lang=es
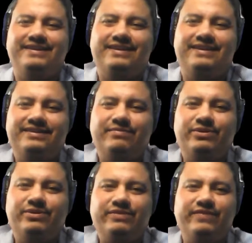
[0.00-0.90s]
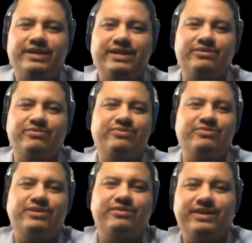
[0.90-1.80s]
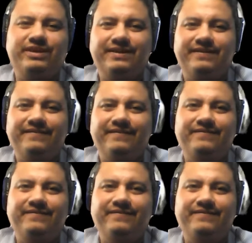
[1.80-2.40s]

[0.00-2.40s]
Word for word: Gracias por notificar, un gusto saludarle.